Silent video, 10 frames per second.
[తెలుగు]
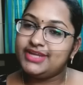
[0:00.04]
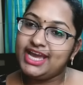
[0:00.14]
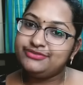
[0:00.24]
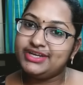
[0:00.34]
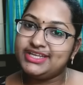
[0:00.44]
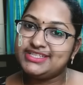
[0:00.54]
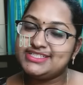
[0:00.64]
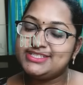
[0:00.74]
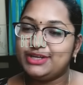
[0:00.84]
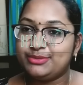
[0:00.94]
హాయ్
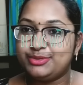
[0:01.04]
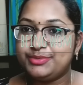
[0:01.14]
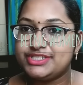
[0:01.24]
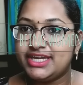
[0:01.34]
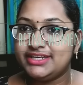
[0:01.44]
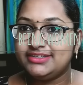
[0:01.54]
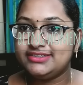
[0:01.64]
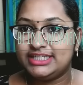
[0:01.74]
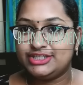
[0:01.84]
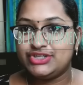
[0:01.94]
ఫ్రెండ్స్ వెల్కమ్ టు మై ఛానల్
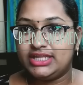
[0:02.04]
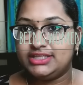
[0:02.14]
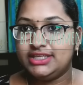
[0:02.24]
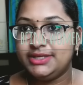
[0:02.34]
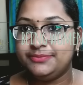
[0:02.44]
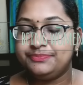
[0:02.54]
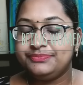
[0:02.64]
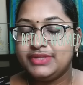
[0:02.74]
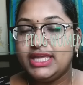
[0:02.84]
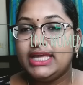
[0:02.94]
నేను చాంది
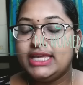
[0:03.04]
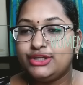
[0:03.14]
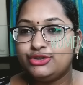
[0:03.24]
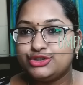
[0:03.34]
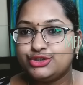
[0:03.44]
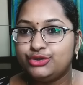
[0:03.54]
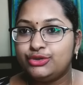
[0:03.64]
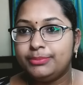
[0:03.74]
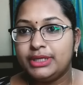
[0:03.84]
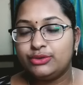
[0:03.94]
ఈరోజు
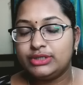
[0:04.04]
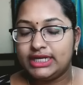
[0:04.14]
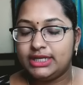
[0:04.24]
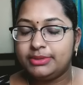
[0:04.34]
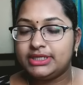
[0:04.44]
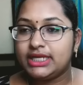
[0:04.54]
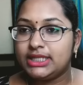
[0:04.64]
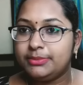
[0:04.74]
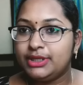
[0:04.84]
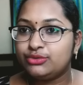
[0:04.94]
మీకు టైటిల్ బట్టి
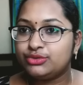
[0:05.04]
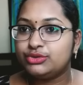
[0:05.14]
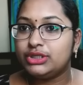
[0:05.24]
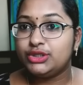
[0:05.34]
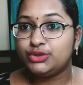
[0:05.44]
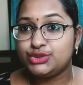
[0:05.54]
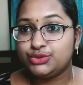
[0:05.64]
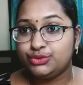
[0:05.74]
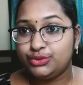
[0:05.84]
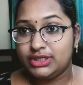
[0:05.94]
అర్థమయ్యే ఉంటుంది
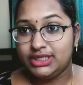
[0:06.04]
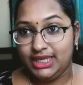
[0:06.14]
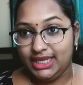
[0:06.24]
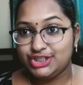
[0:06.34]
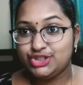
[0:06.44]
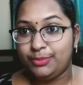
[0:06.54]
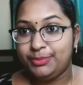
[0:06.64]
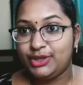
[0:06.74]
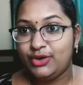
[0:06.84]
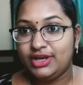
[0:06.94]
ఈరోజు ఏ
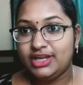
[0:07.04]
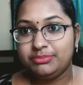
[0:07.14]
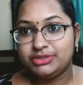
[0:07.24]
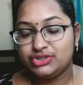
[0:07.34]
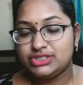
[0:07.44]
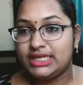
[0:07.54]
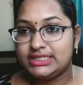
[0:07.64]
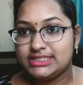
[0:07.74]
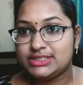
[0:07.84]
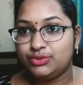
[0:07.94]
షాపింగ్ హాల్ నేను మీతో
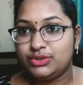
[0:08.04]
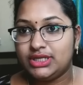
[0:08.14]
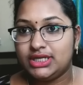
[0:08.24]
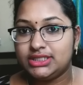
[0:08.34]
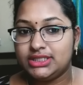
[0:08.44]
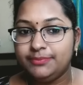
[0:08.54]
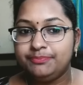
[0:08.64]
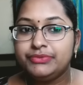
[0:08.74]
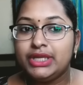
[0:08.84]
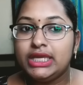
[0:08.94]
షేర్ చేసుకుంటున్నాను ఇది
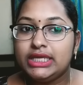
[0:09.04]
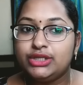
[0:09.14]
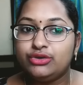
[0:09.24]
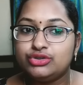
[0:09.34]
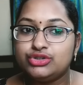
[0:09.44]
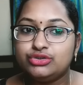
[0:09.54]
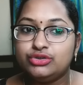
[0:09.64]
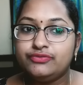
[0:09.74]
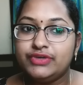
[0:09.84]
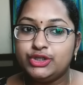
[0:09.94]
ఈరోజు
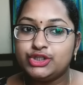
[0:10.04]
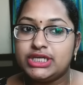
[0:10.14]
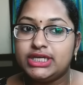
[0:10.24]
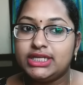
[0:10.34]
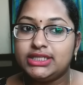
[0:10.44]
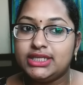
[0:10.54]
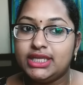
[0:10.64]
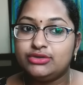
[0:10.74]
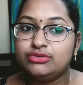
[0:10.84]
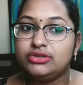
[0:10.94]
వీడియో చేయడానికి
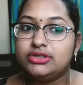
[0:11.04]
నేను